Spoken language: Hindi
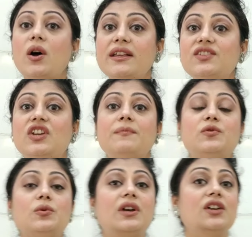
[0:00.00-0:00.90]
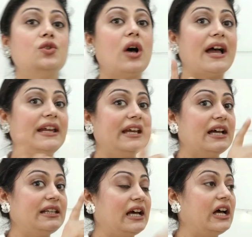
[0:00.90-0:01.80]
और इस जंपसूट का जो
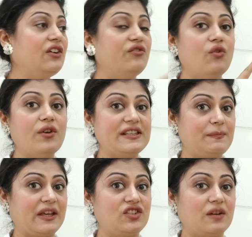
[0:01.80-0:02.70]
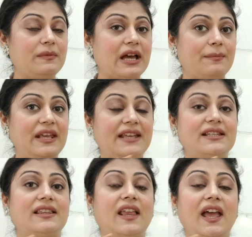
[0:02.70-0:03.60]
आइडिया था वो इस पिक्चर में आप
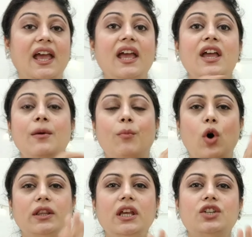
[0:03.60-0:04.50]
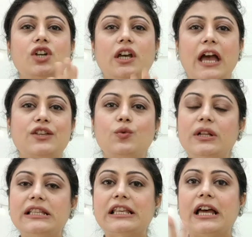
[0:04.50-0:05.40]
देख सकते हैं बहुत ही अच्छा
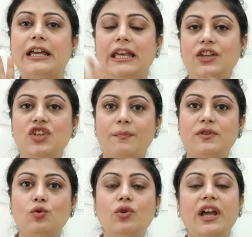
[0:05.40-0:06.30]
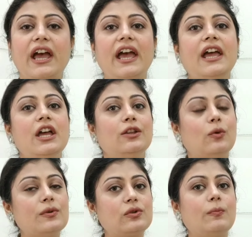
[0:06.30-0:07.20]
कैजुअल सा ये जंपसूट है
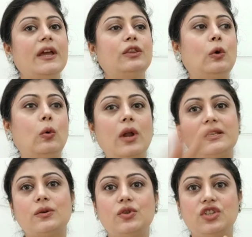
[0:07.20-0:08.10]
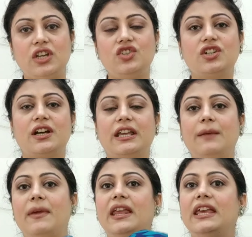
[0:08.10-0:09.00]
तो उसको मैं थोड़ा सा कुछ चेंज
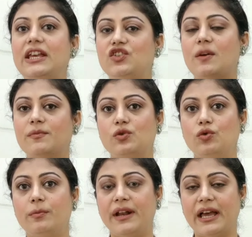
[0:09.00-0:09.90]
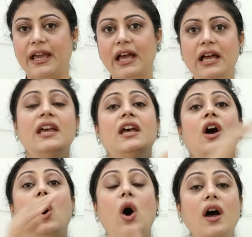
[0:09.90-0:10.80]
करके मैंने ये जंपसूट बनाया
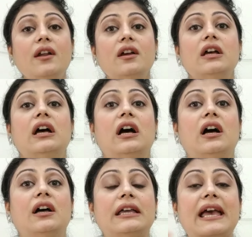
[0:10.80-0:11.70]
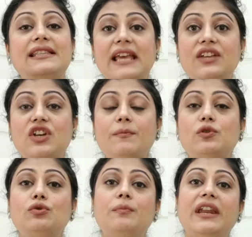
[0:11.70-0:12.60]
और आ, ऐसे ही
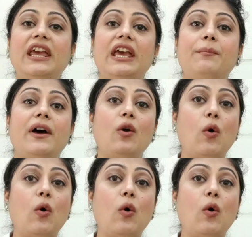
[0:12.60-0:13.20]
जंपसूट मैंने एक